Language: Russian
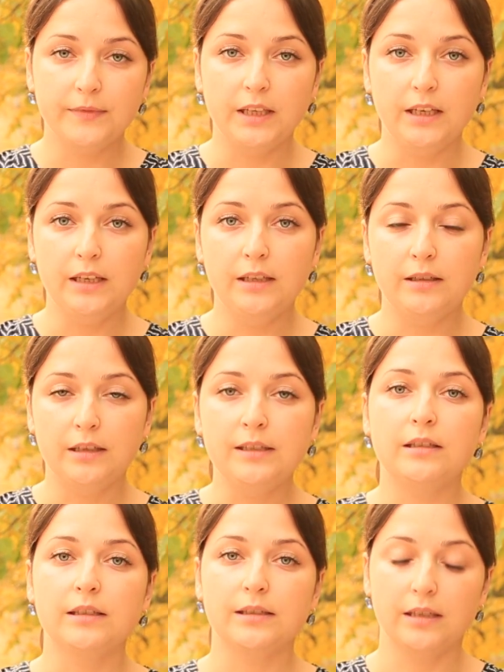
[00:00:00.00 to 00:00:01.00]
и
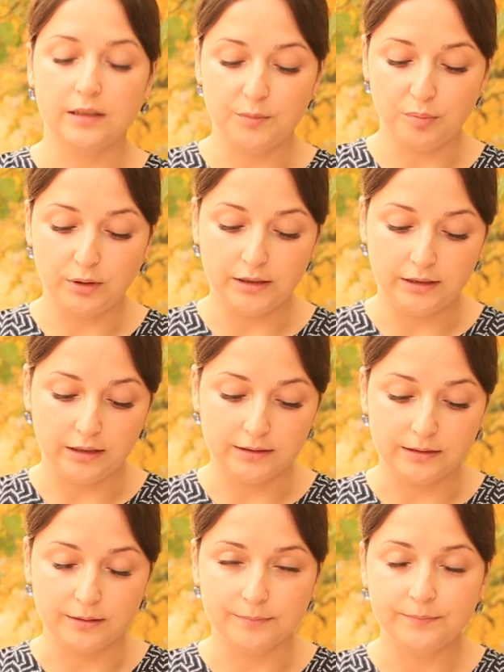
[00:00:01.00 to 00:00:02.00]
длительность
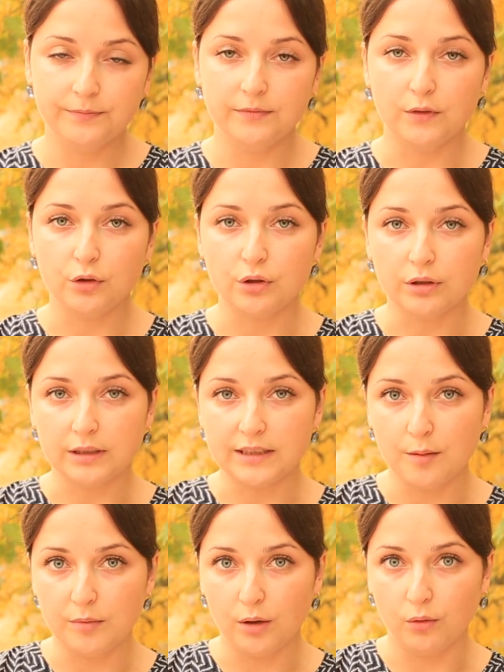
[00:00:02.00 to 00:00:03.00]
эксплуатации. То, что
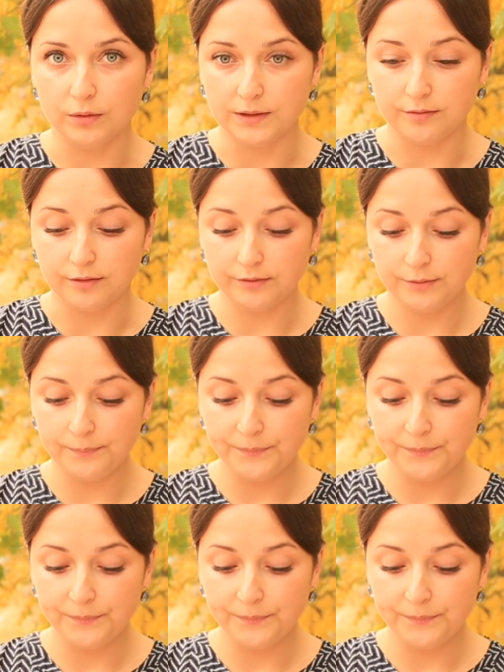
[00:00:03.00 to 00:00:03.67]
касаемо отзывов.